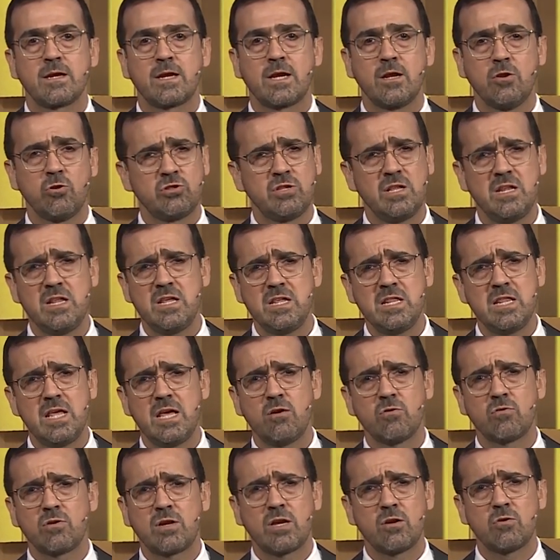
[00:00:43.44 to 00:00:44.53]
que no tiene
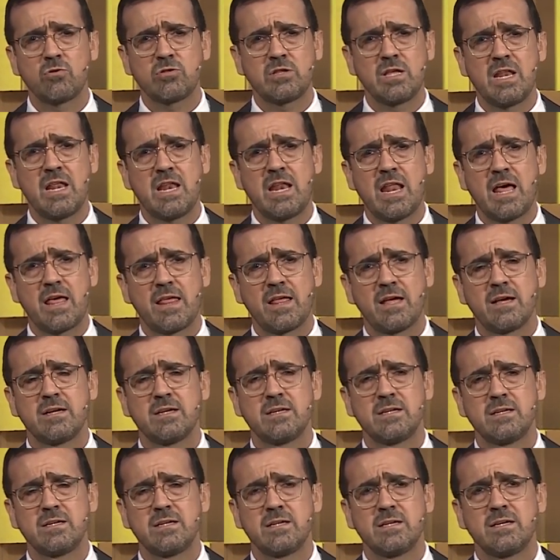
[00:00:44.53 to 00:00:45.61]
dinero, que no tiene nada,
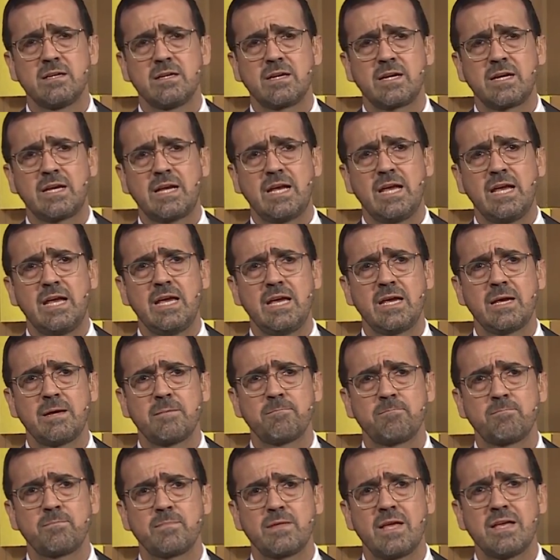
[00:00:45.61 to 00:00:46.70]
que
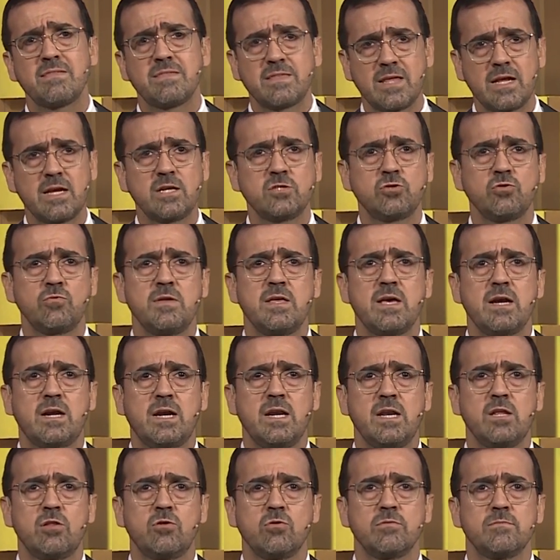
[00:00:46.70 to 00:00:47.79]
entregue su vida a
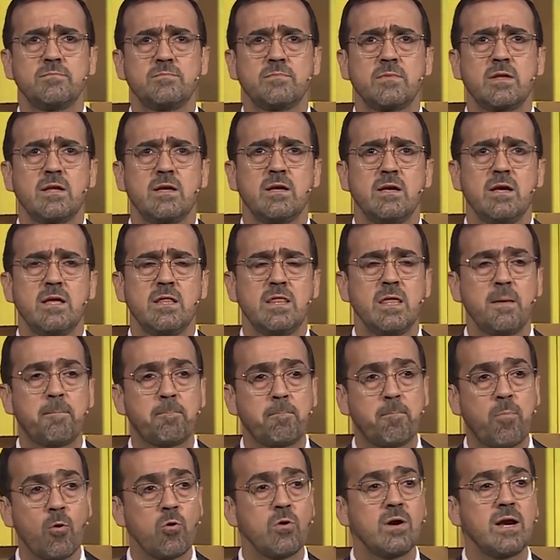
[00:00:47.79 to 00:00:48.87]
Cristo.
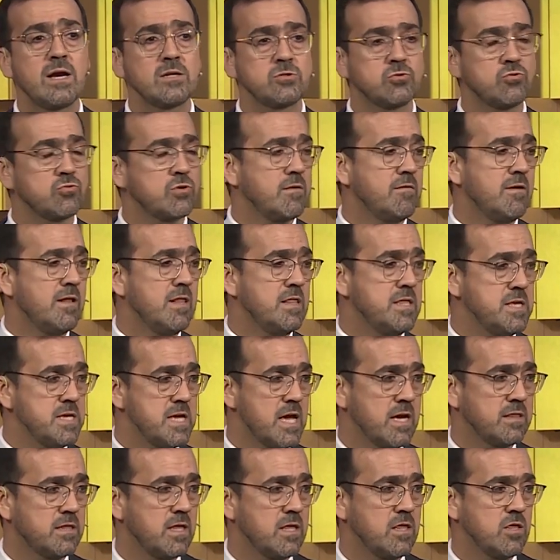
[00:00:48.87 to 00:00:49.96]
Deponga su
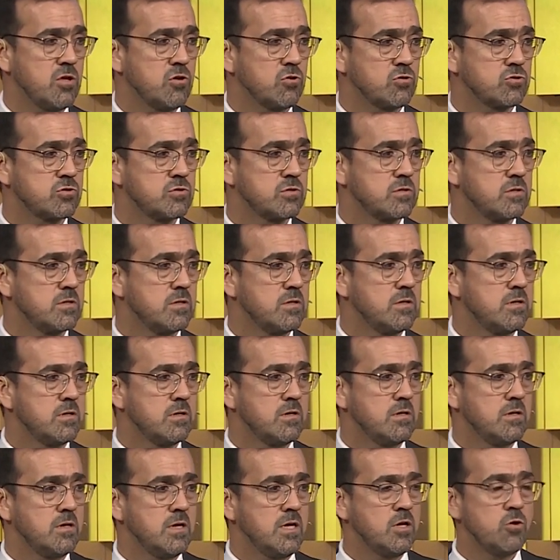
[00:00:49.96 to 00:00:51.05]
rebeldía ante Dios.
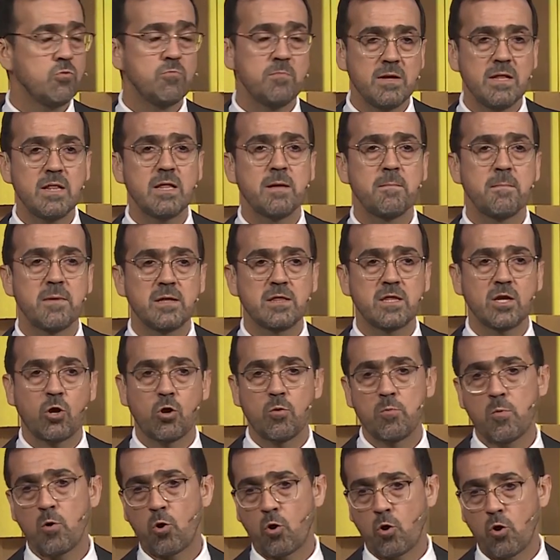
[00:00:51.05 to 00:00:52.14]
Y humildemente
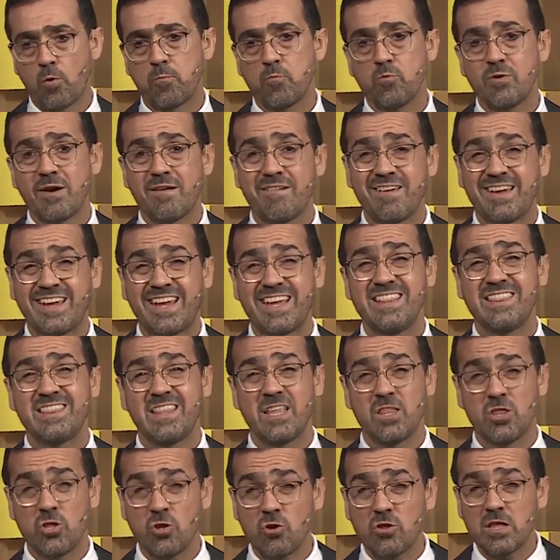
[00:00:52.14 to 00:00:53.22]
como Job, una vez que
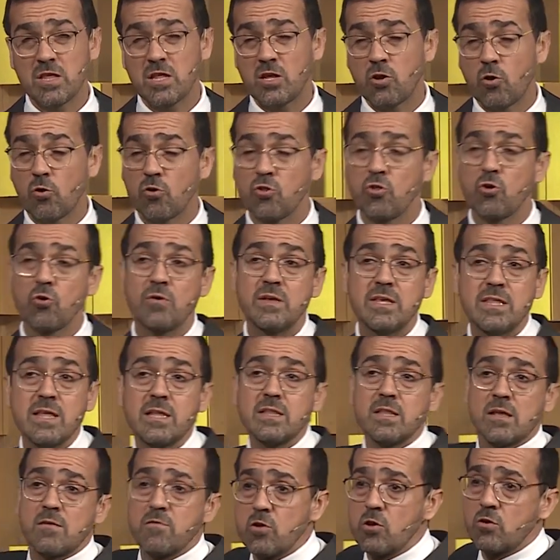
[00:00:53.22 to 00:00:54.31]
entendió y dijo, de oída
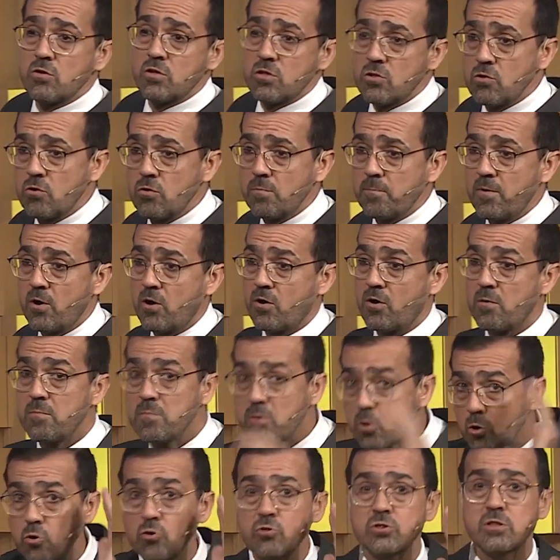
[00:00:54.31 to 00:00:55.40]
te había oído, pero ahora
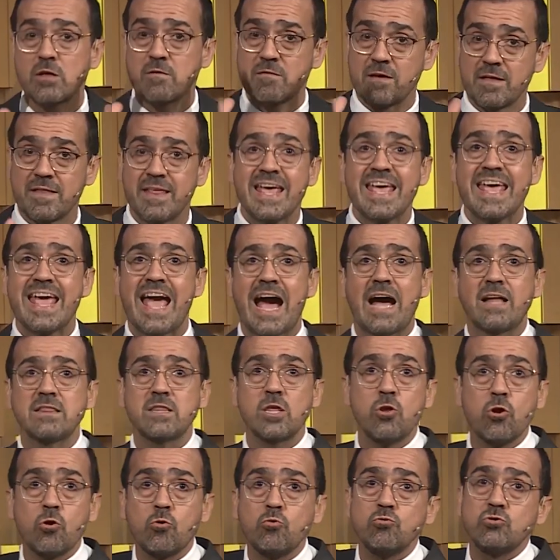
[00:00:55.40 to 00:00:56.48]
mis ojos te ven.
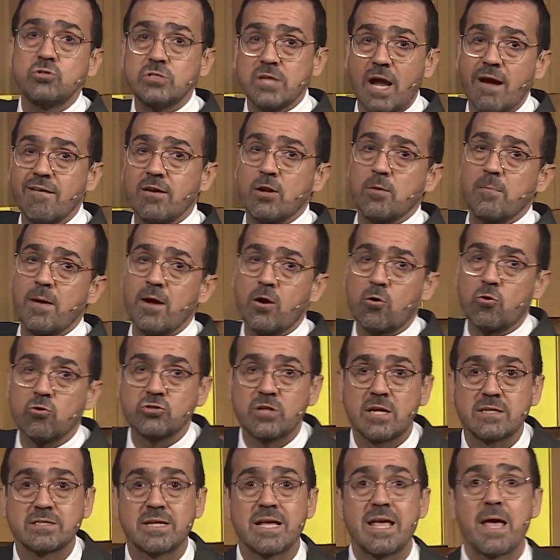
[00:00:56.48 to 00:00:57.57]
Antes yo escuchaba nomás
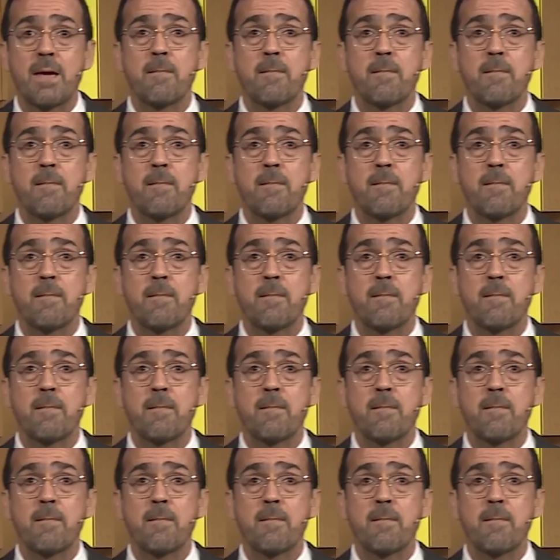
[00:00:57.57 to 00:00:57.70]
cosas,